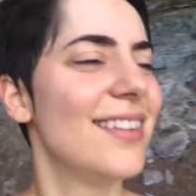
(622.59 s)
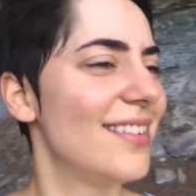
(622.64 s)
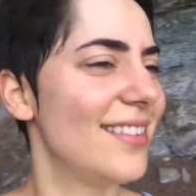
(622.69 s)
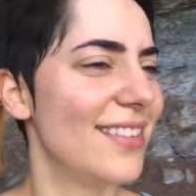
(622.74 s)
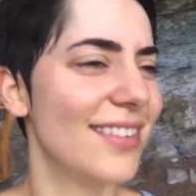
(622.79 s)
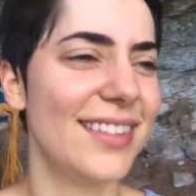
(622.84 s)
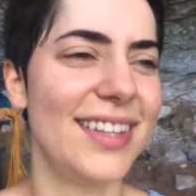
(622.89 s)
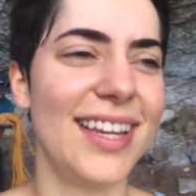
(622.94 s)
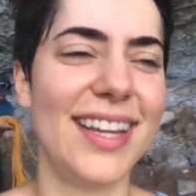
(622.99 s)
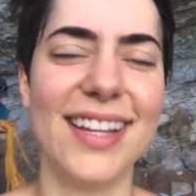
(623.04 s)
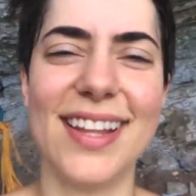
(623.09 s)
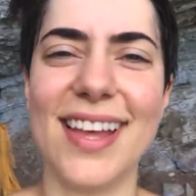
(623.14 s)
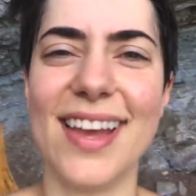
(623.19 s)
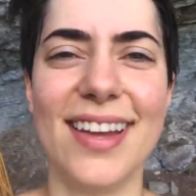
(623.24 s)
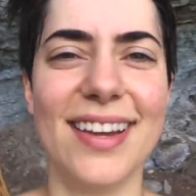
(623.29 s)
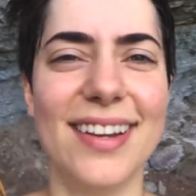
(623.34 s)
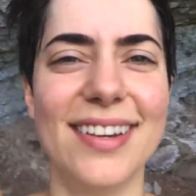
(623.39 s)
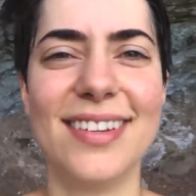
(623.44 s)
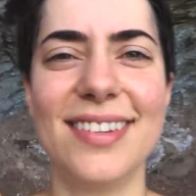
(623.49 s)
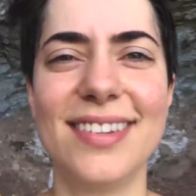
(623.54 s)
Vocês não têm
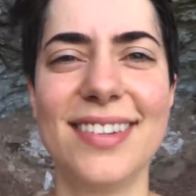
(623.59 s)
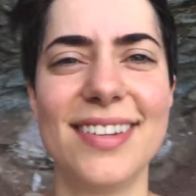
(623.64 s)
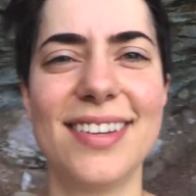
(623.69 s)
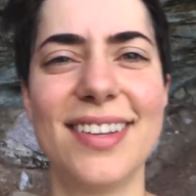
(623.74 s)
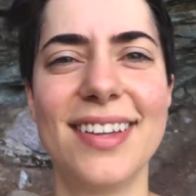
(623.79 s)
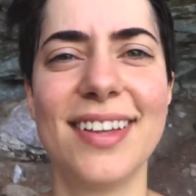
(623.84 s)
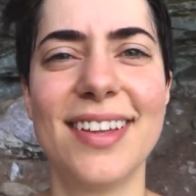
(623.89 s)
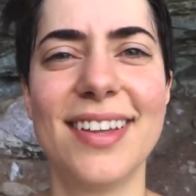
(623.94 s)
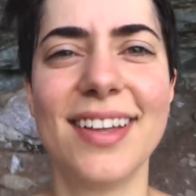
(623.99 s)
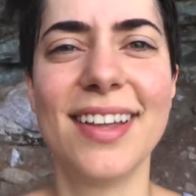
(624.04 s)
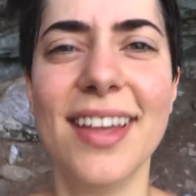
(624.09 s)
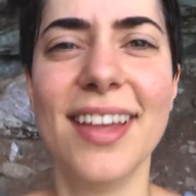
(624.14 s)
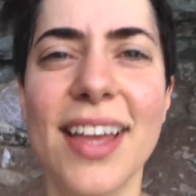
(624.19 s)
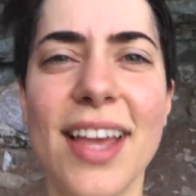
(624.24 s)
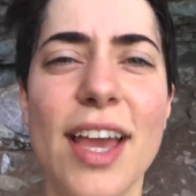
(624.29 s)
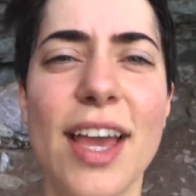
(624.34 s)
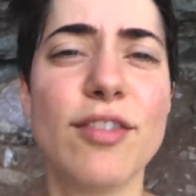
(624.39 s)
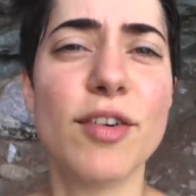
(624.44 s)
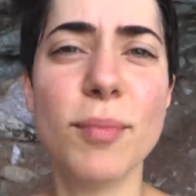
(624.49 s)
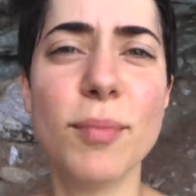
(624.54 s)
ideia.
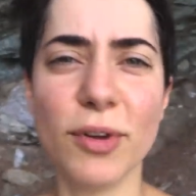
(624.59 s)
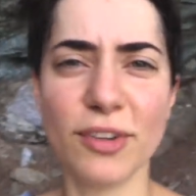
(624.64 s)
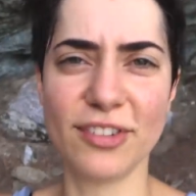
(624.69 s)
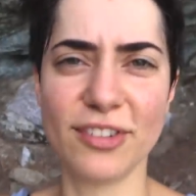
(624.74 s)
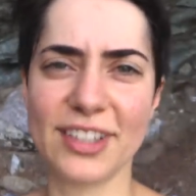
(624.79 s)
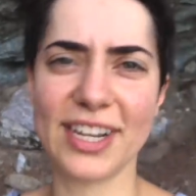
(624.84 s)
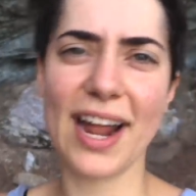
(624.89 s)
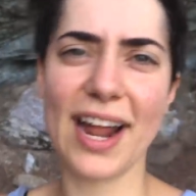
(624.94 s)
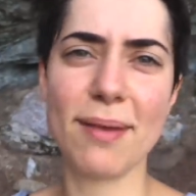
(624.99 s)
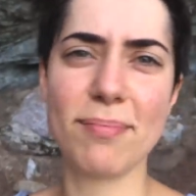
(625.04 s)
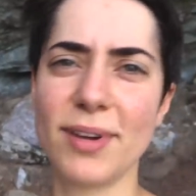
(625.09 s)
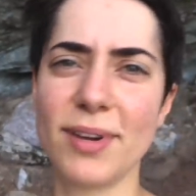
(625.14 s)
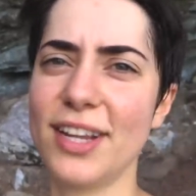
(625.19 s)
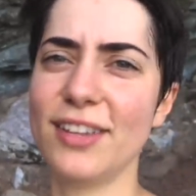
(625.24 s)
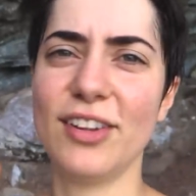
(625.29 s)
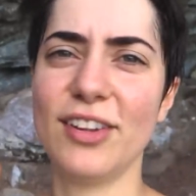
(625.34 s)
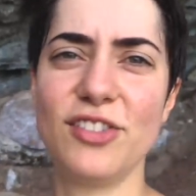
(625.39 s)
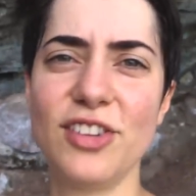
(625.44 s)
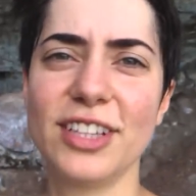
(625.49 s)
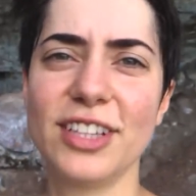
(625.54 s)
Eu vou mostrar porque
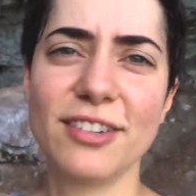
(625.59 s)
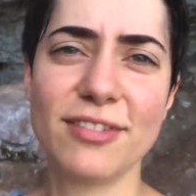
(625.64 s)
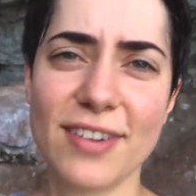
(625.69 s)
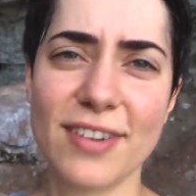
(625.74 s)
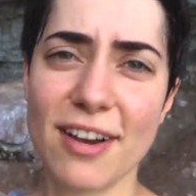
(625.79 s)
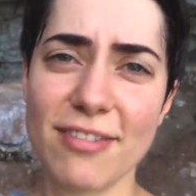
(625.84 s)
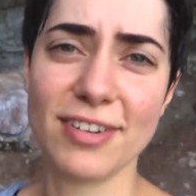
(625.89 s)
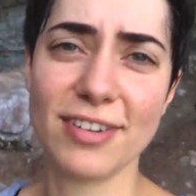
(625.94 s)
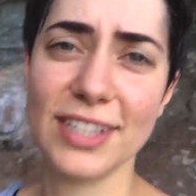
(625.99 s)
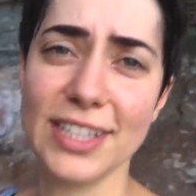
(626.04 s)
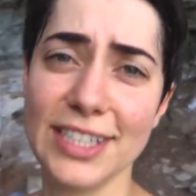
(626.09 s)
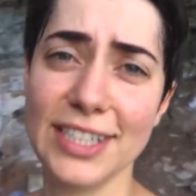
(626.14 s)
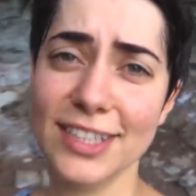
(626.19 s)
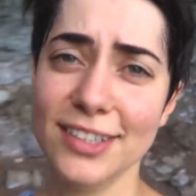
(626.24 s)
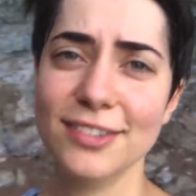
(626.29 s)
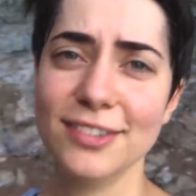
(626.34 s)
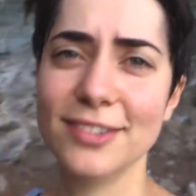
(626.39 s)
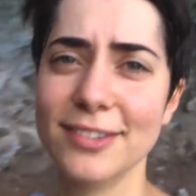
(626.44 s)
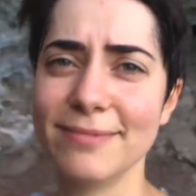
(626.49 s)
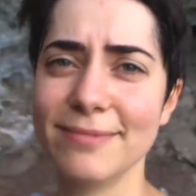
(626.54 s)
não adianta ficar
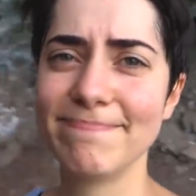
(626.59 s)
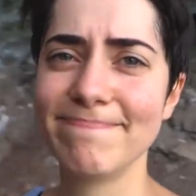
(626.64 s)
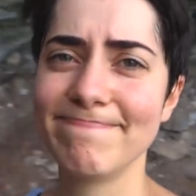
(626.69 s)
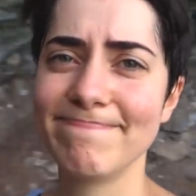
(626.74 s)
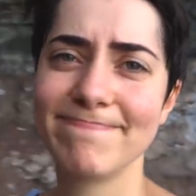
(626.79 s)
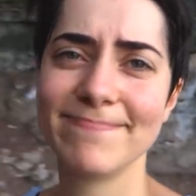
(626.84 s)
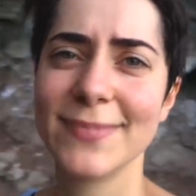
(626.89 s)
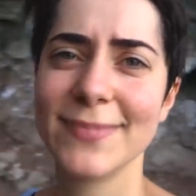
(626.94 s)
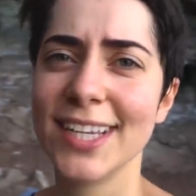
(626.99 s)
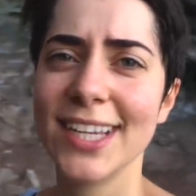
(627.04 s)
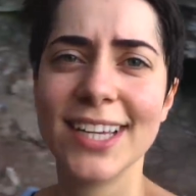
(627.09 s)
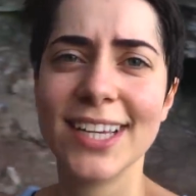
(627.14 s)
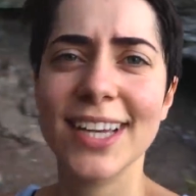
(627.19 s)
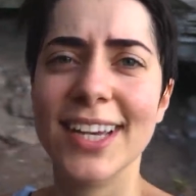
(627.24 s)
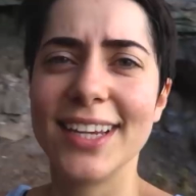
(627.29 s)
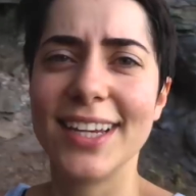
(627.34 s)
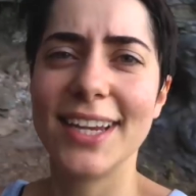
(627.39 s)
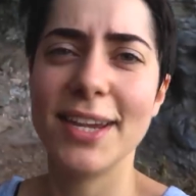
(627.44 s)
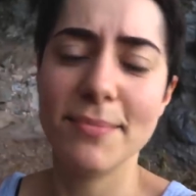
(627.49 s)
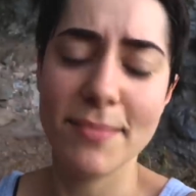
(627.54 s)
falando
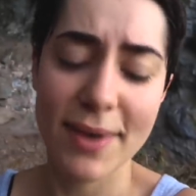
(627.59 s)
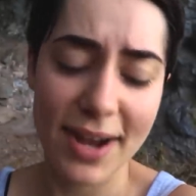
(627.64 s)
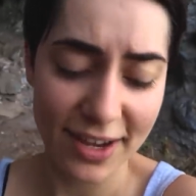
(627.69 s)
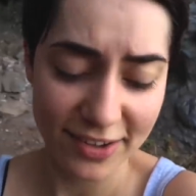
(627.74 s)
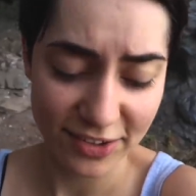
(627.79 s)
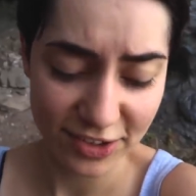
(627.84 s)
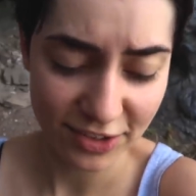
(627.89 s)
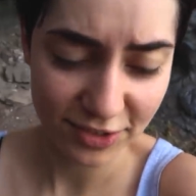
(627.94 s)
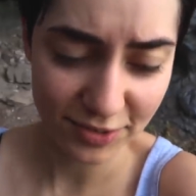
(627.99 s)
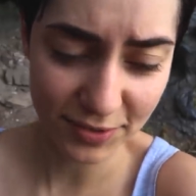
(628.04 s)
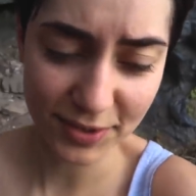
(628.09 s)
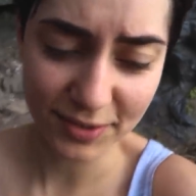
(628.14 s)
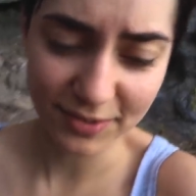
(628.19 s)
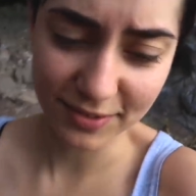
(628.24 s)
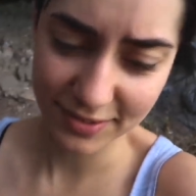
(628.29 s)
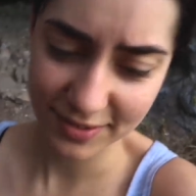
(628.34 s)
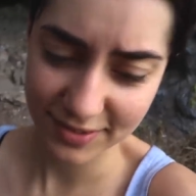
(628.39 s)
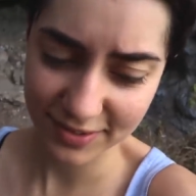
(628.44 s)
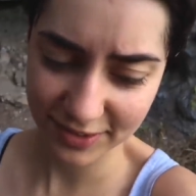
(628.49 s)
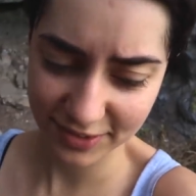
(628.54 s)
que imagens
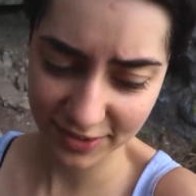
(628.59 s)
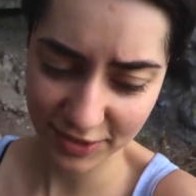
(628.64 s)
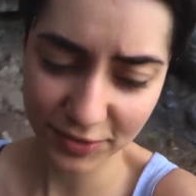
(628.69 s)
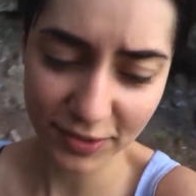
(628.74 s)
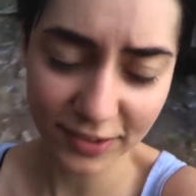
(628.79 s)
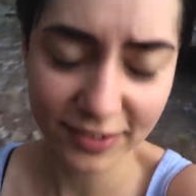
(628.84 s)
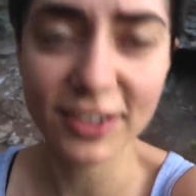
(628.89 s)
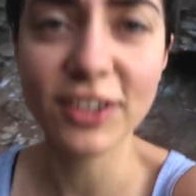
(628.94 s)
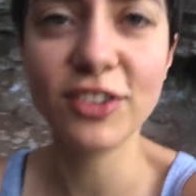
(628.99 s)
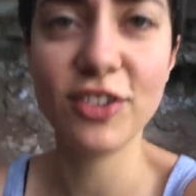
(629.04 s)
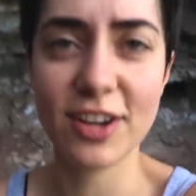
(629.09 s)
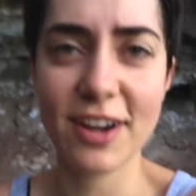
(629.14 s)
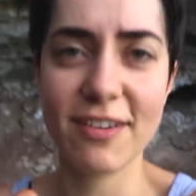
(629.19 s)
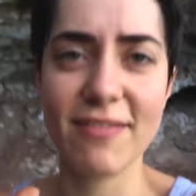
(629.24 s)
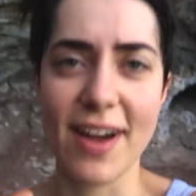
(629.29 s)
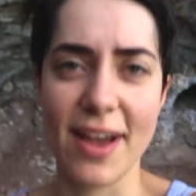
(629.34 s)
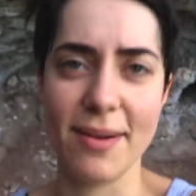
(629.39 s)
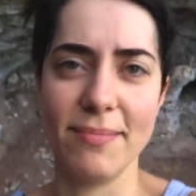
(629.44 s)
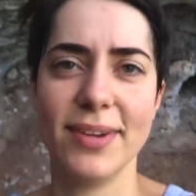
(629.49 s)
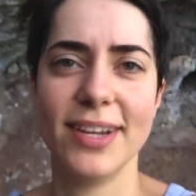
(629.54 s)
vão... Vocês vão sentir a
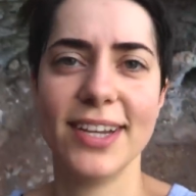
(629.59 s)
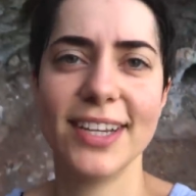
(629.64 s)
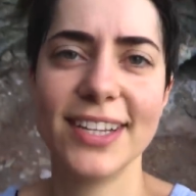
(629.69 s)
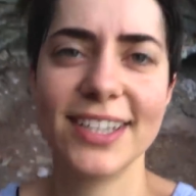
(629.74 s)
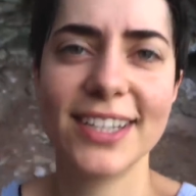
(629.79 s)
vibe.